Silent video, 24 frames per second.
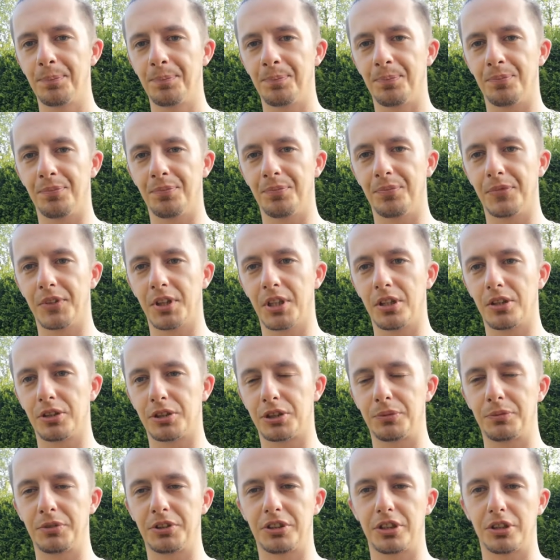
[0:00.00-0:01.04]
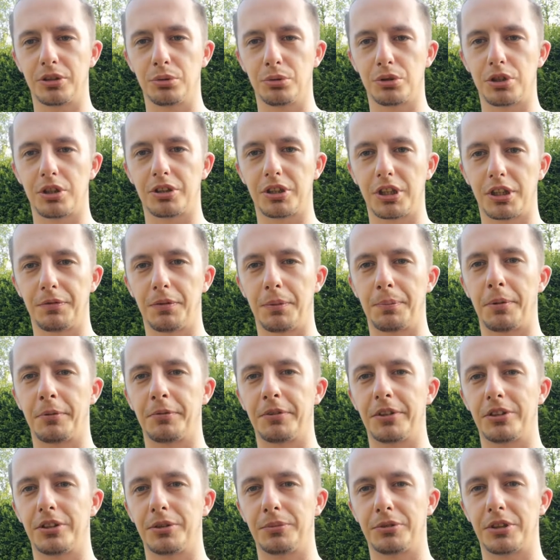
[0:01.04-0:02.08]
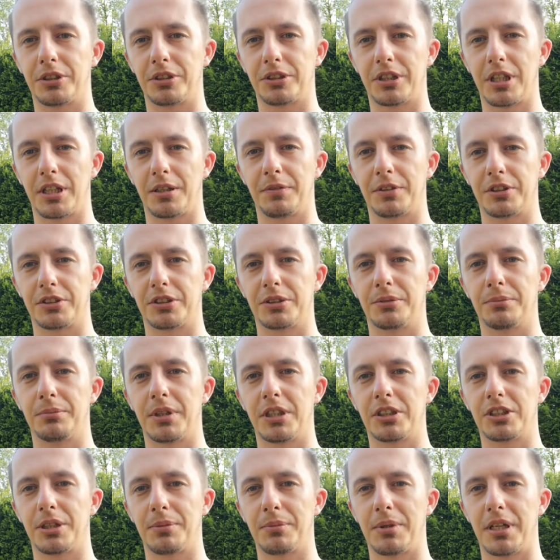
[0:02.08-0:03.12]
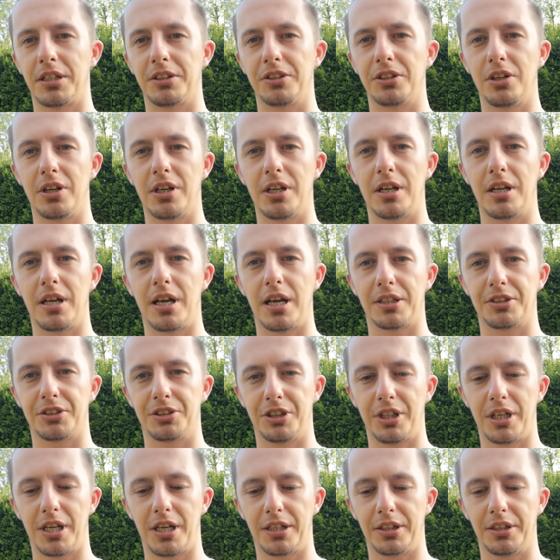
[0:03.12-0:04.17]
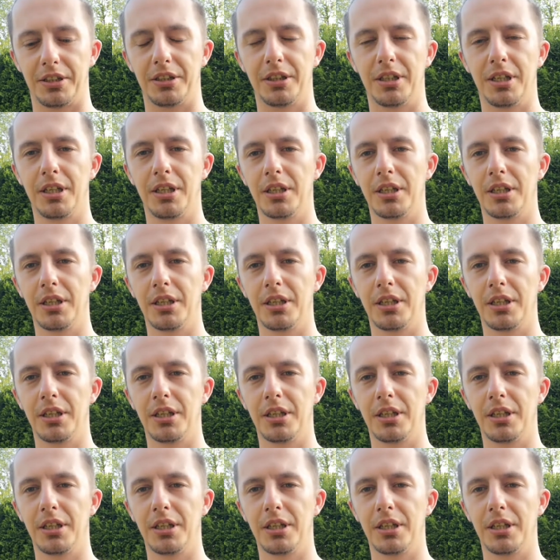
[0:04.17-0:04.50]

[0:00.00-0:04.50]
Hmm, oczywiście dużo tych wypowiedzi przed tak ważnym meczem, ale Noel Acciari